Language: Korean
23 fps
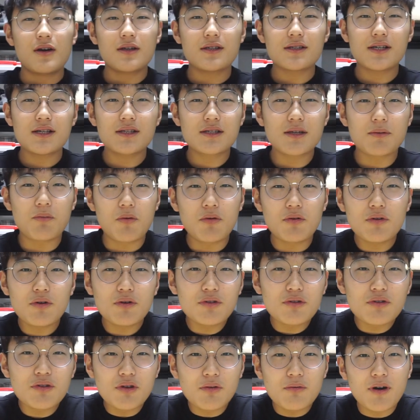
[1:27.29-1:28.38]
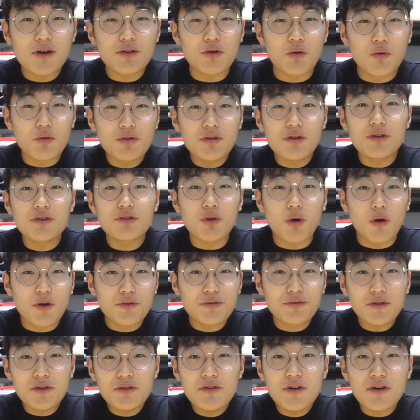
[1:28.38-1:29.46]
일단 이제 본론으로 넘어가서 오늘은 또
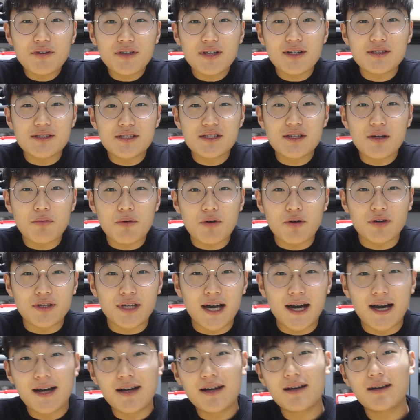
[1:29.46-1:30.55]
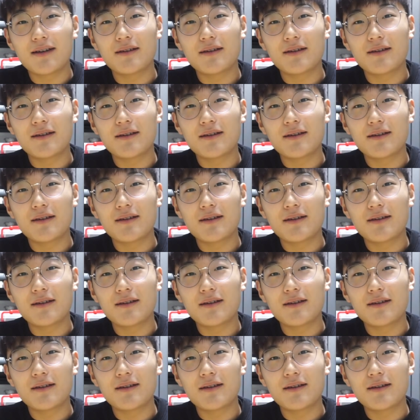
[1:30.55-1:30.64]
어떤 영상을 찍어볼 거냐.